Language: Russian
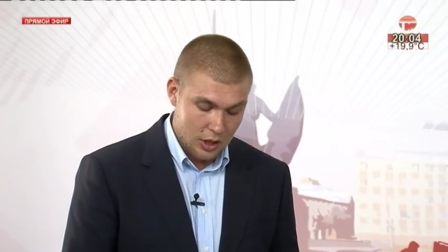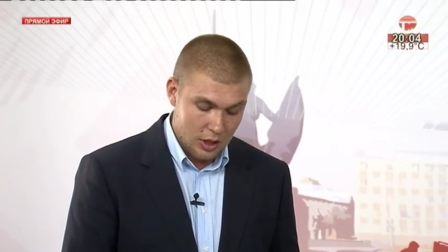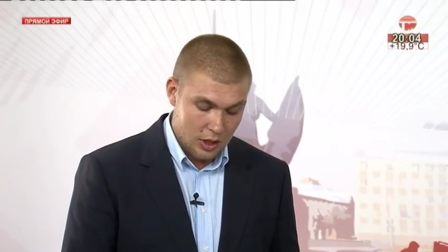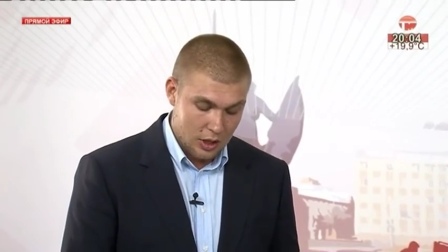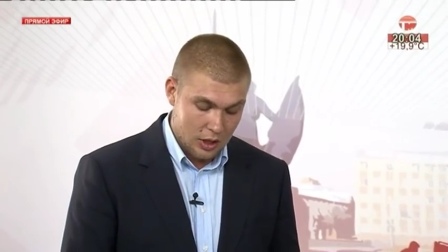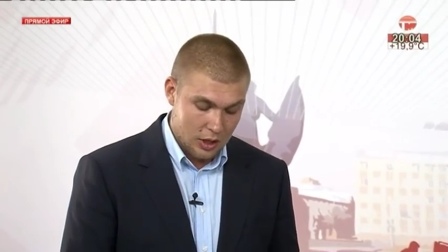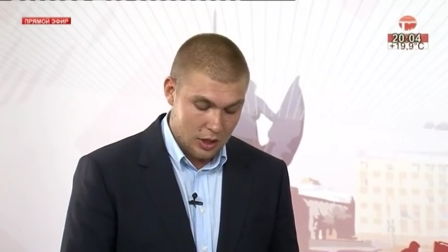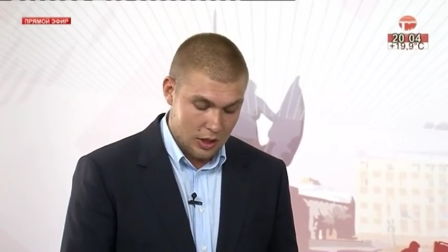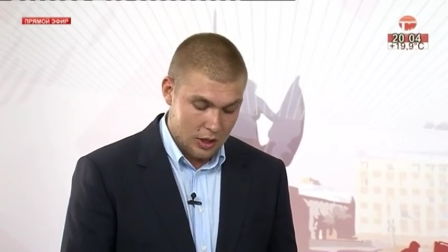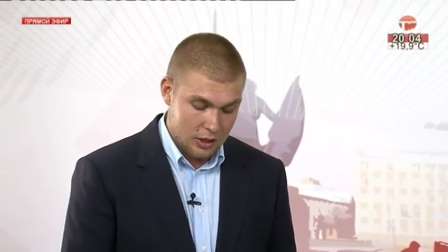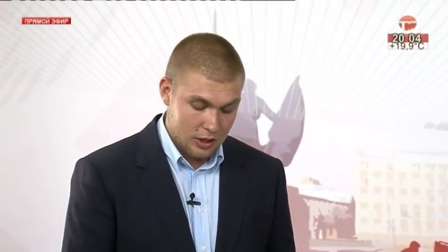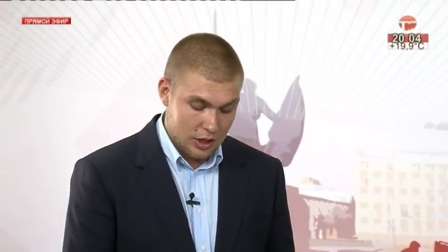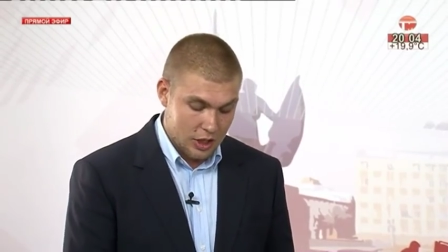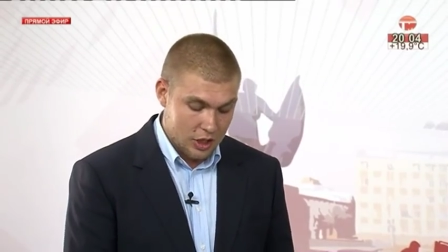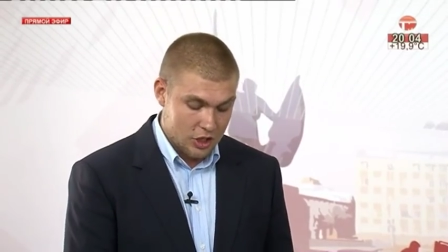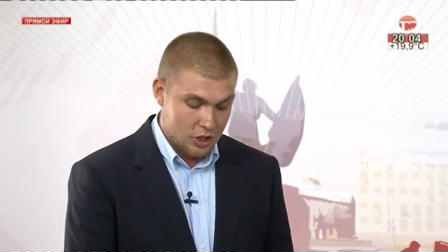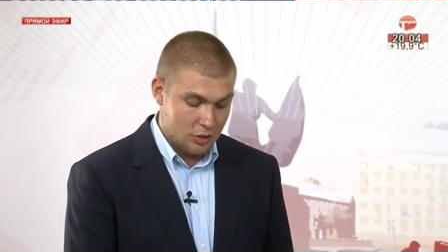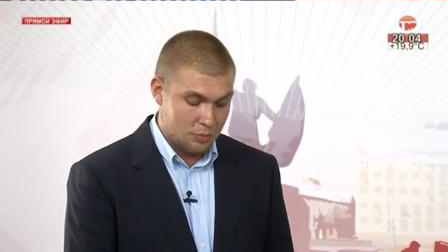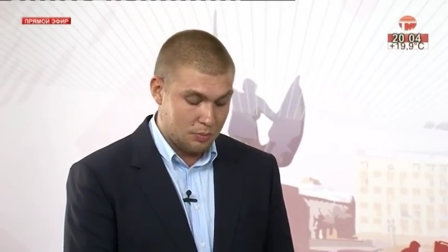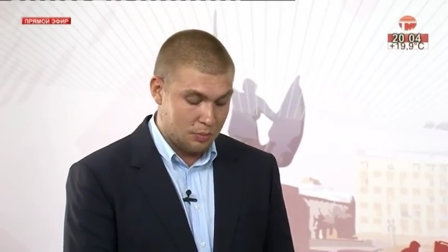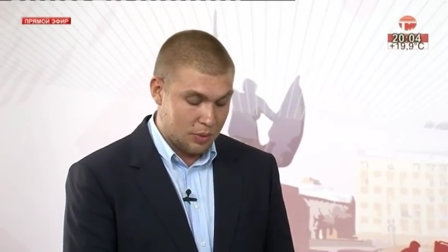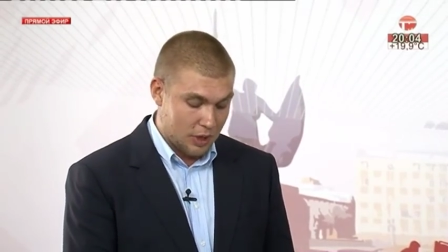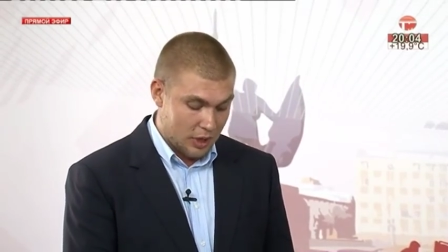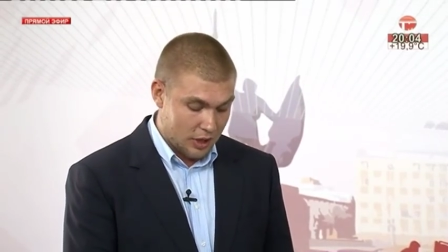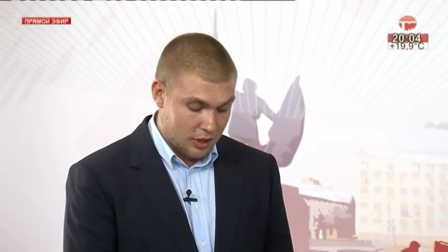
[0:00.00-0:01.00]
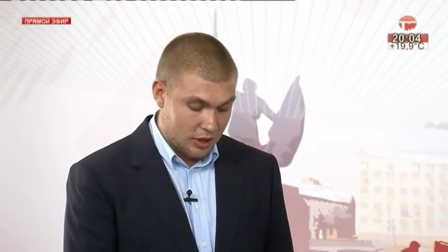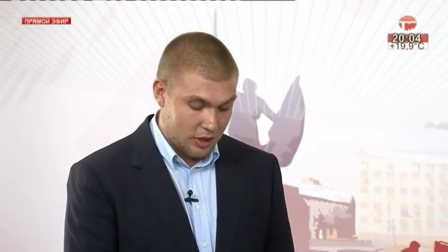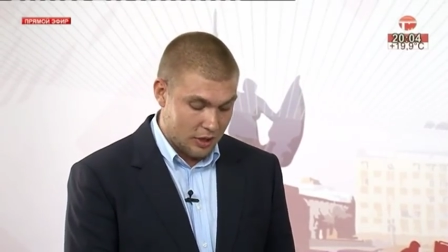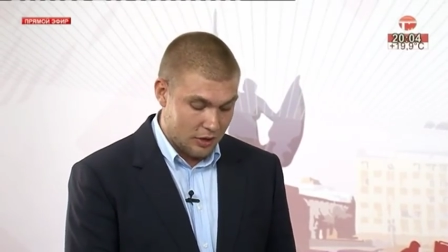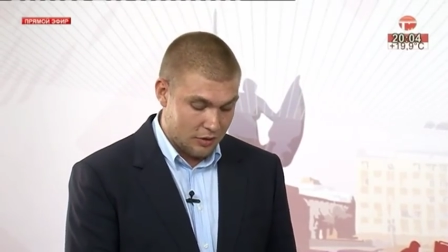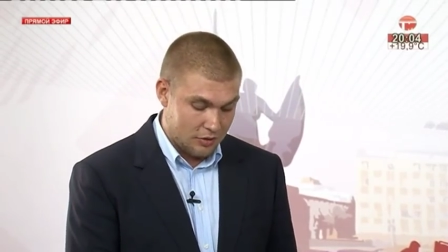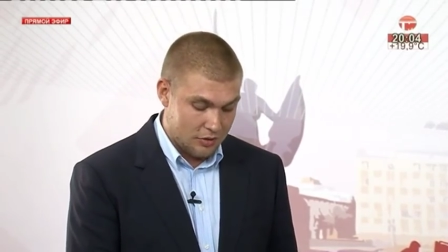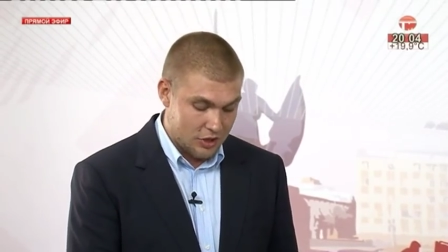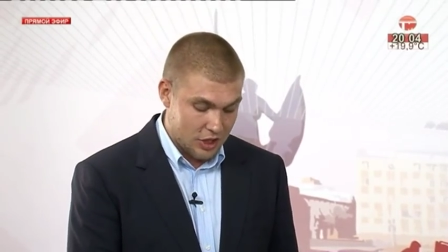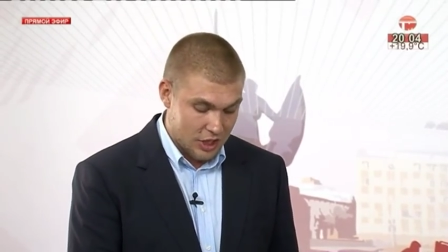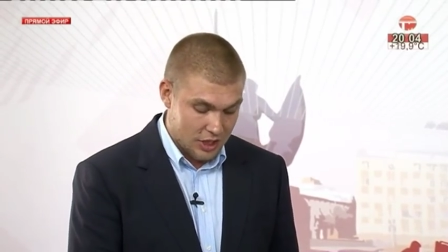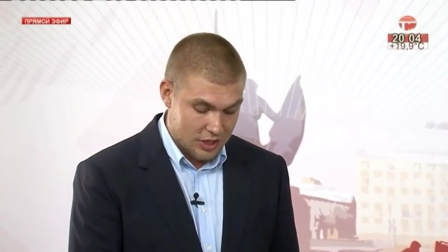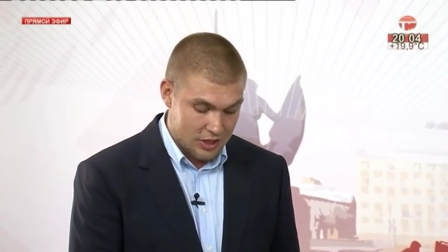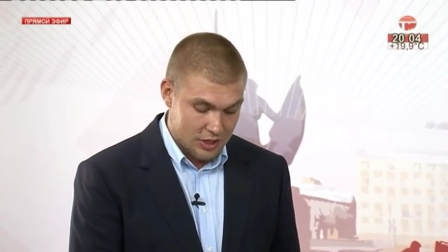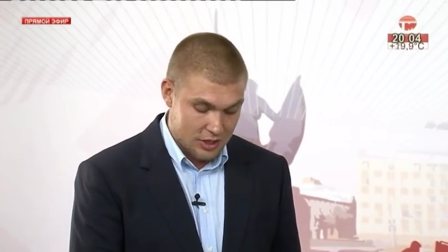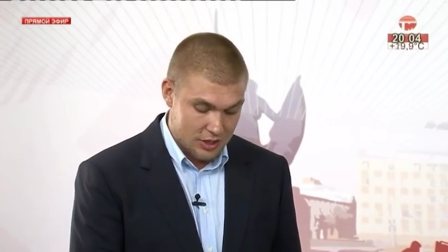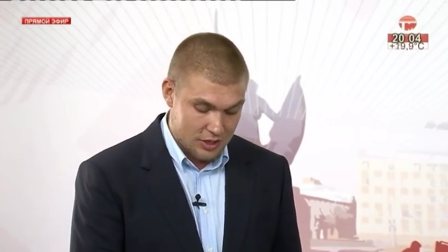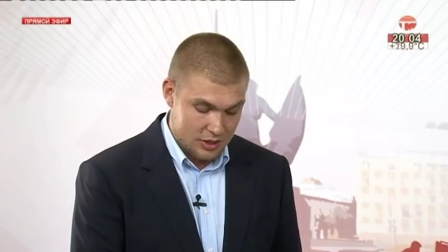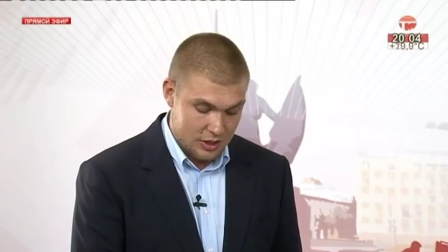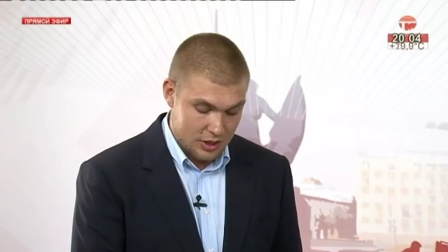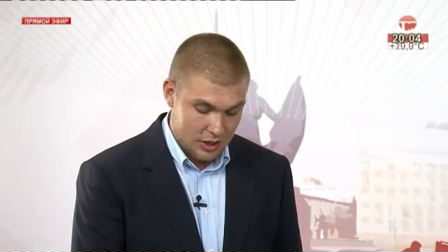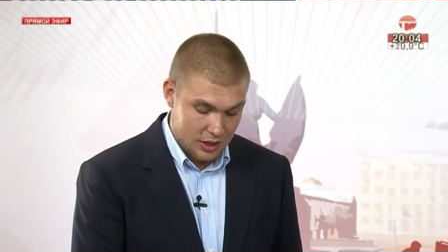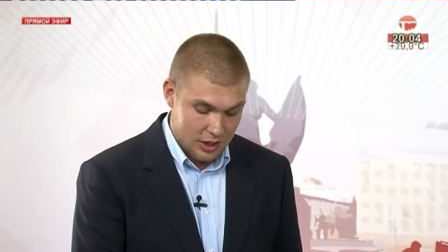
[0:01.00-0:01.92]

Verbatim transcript: А, наша партия, в частности,